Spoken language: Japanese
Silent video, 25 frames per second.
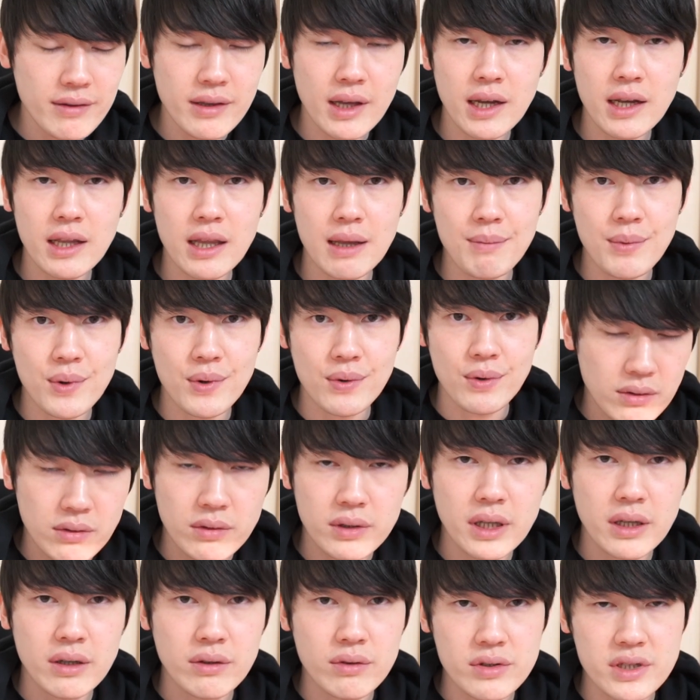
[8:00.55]
るだけでも
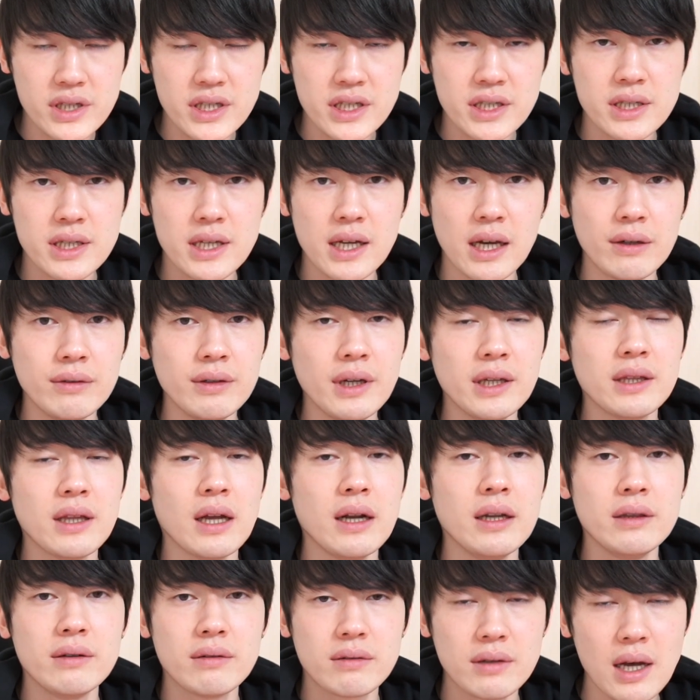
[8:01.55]
コーディングの知識が増え
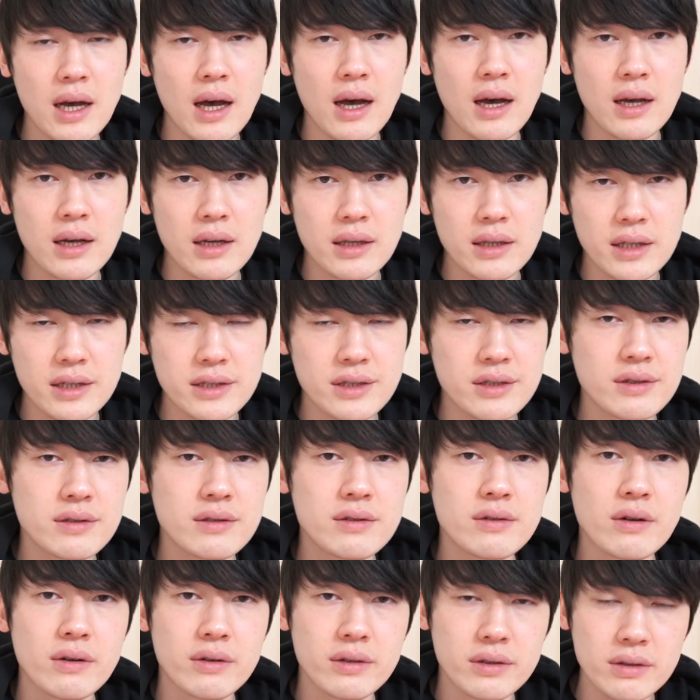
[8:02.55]
たりとか、技
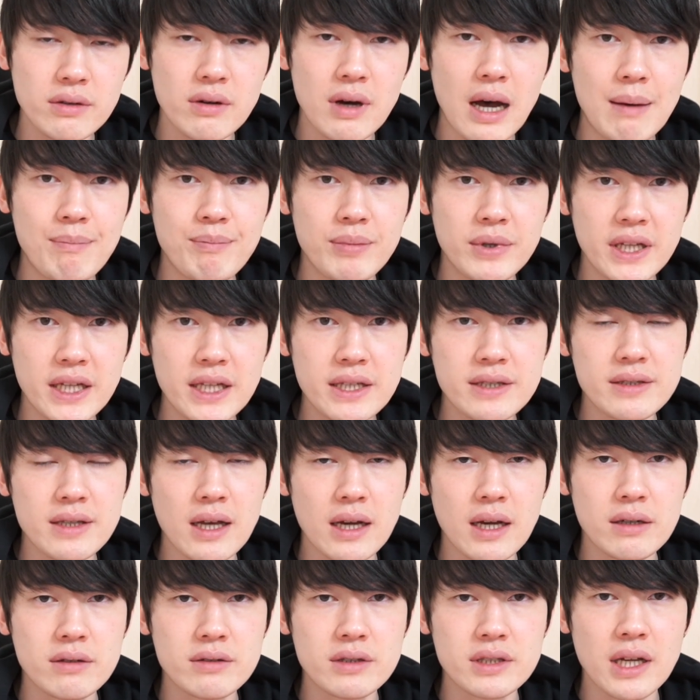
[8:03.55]
術力のアップにつ
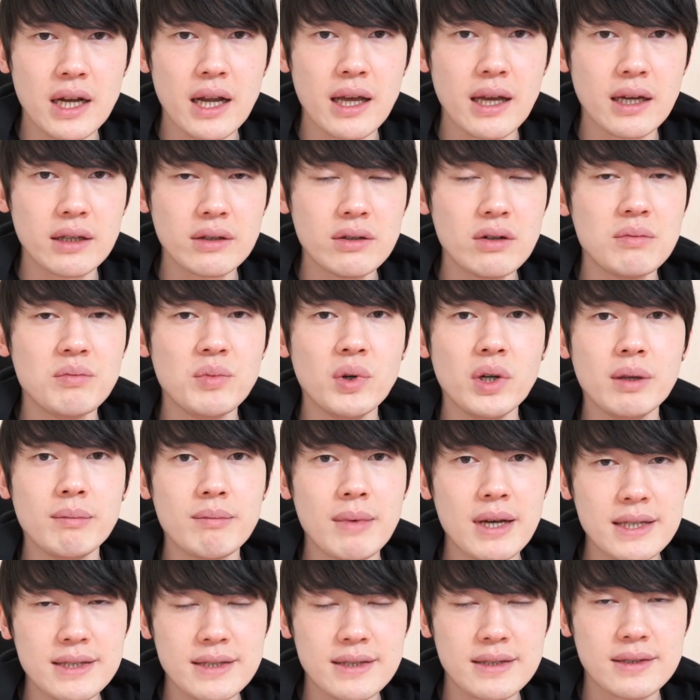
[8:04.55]
ながるんじゃないかと思い
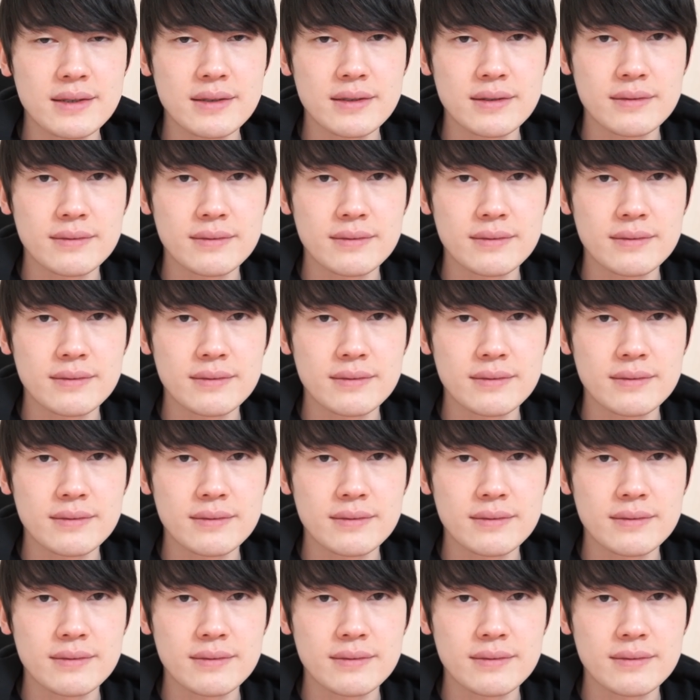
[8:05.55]
ます。